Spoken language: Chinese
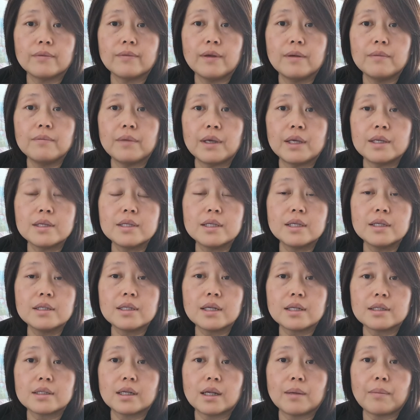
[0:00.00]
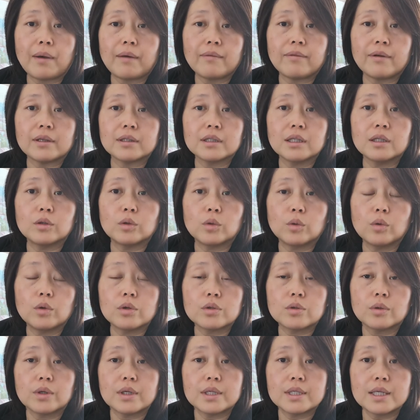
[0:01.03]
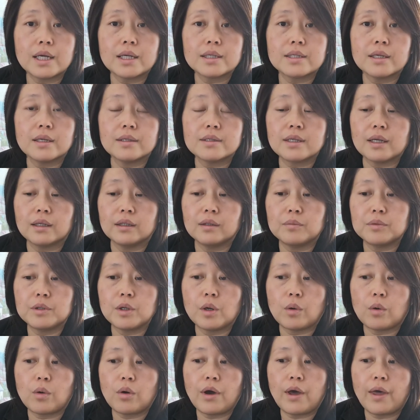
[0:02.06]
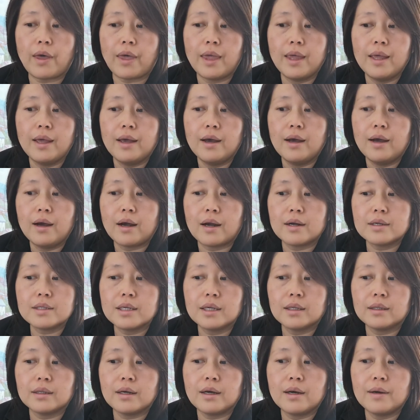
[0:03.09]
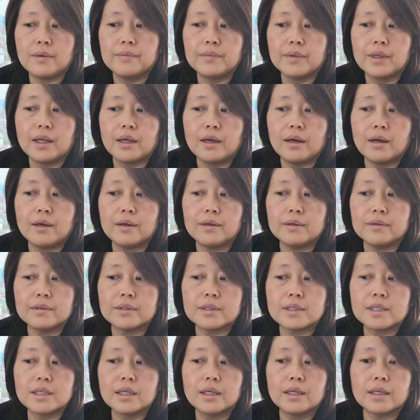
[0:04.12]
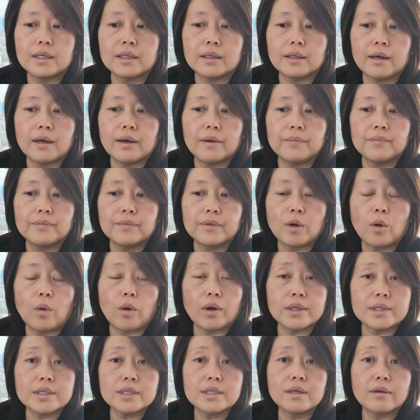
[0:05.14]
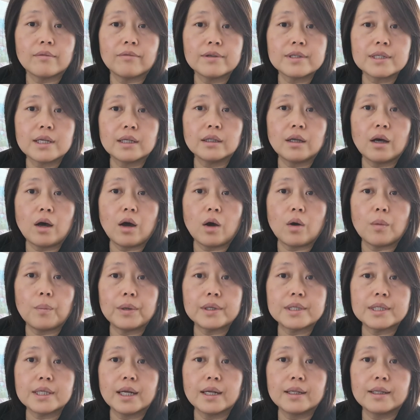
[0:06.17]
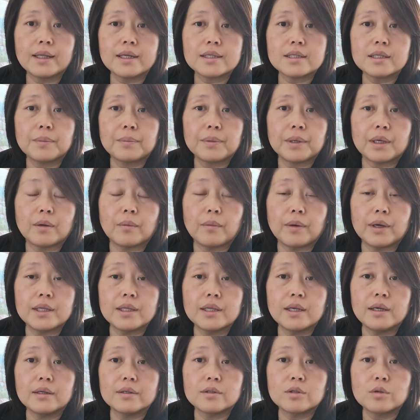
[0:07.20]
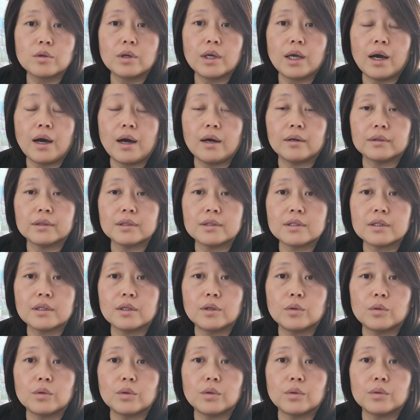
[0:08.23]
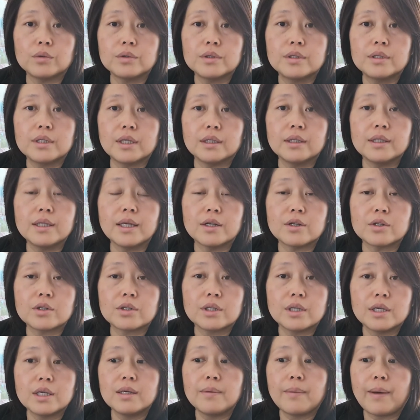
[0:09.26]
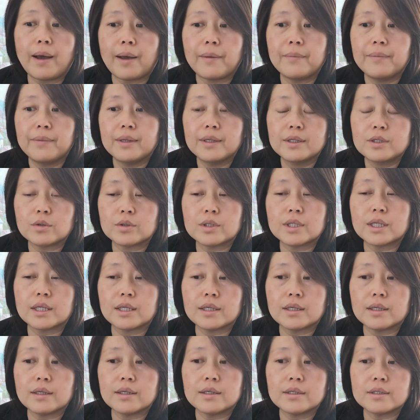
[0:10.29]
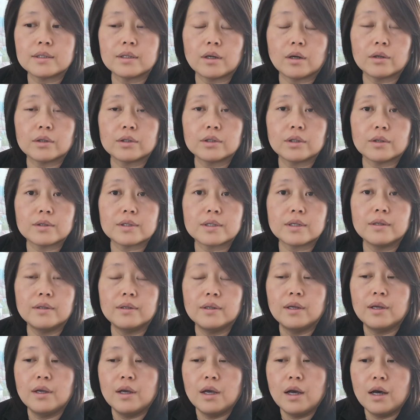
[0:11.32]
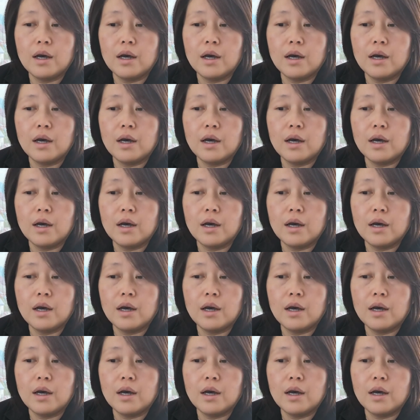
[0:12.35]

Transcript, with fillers: 因为明星在这里买房子很多，所以价钱涨得比较快。而且呢，嗯，这里呢环境也非常的好，被加拿大这评为那个最好的这个旅游景点之一吧，就这个小小镇